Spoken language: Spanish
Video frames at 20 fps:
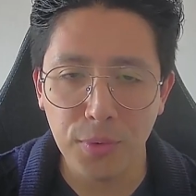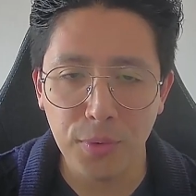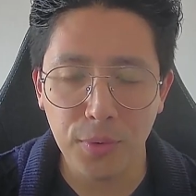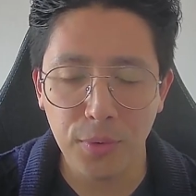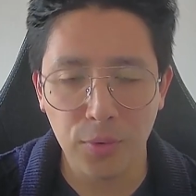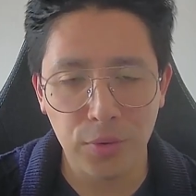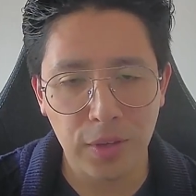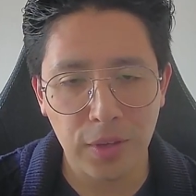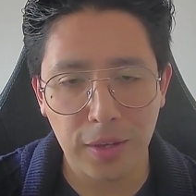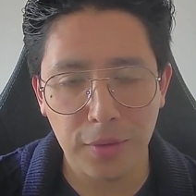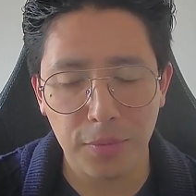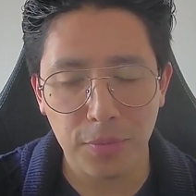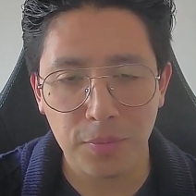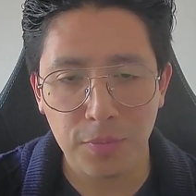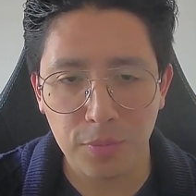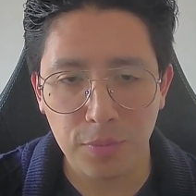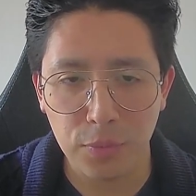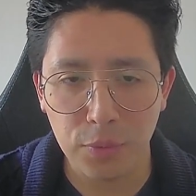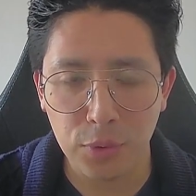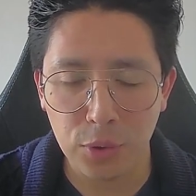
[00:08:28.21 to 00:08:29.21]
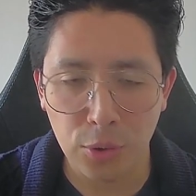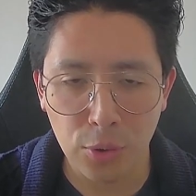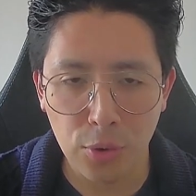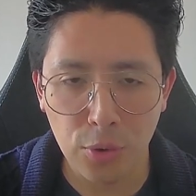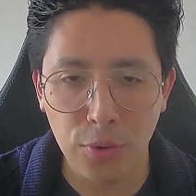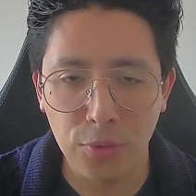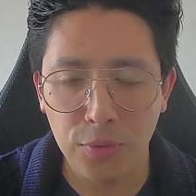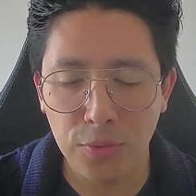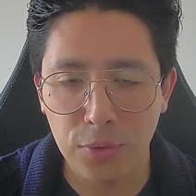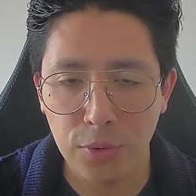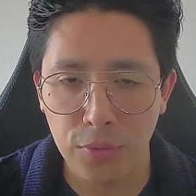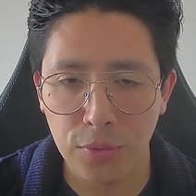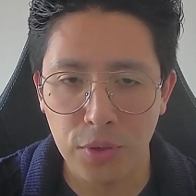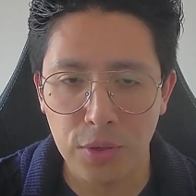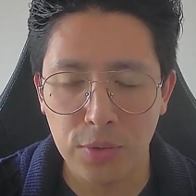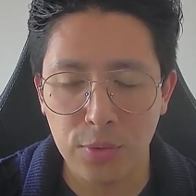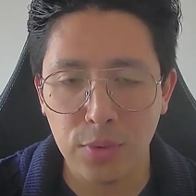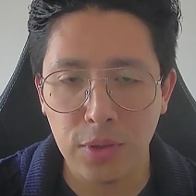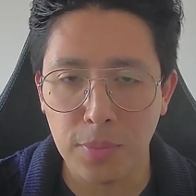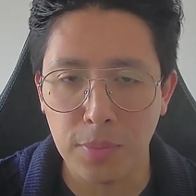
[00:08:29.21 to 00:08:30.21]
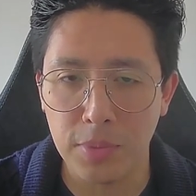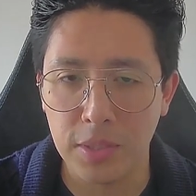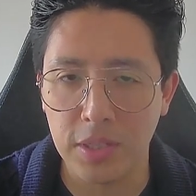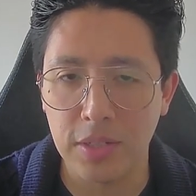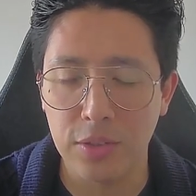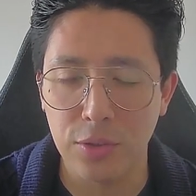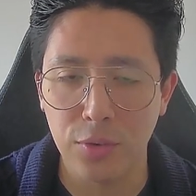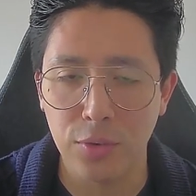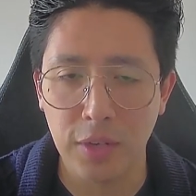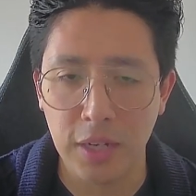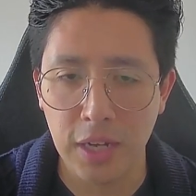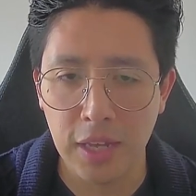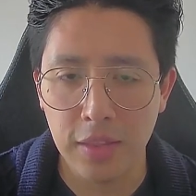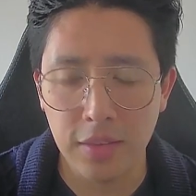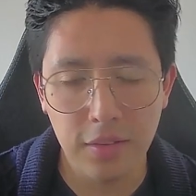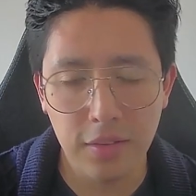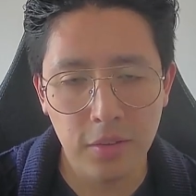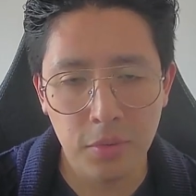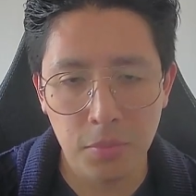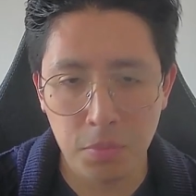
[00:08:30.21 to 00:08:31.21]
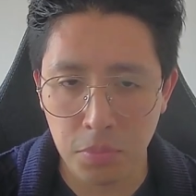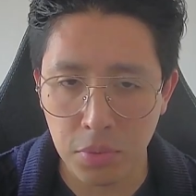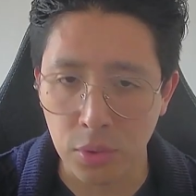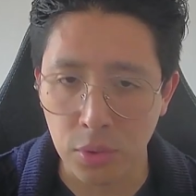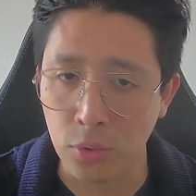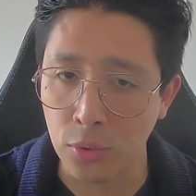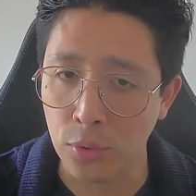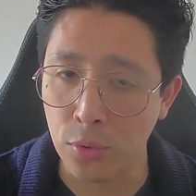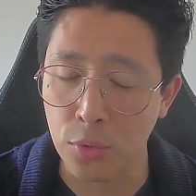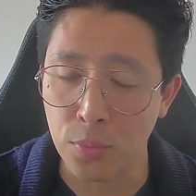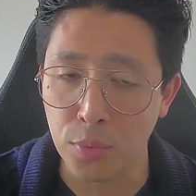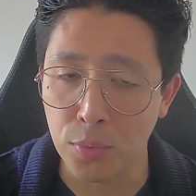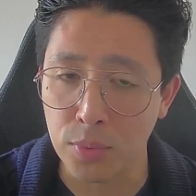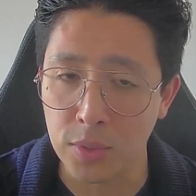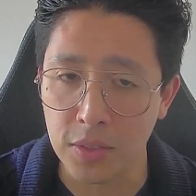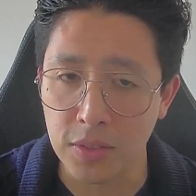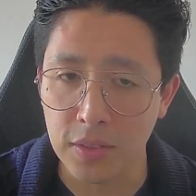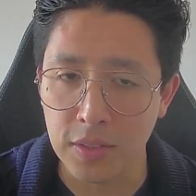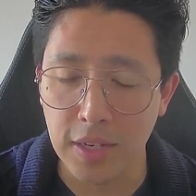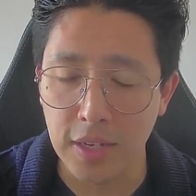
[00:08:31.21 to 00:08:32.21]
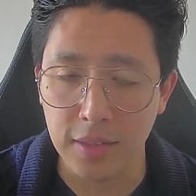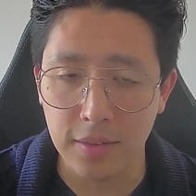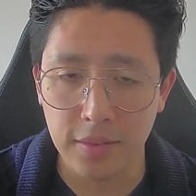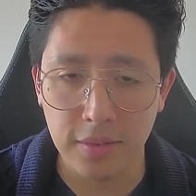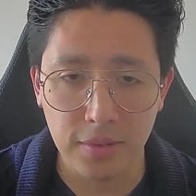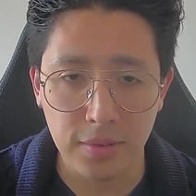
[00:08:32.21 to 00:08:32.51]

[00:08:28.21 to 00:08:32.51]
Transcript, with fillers: O sea, yo te ofrezco una aplicación gratis, pero te doy publicidad.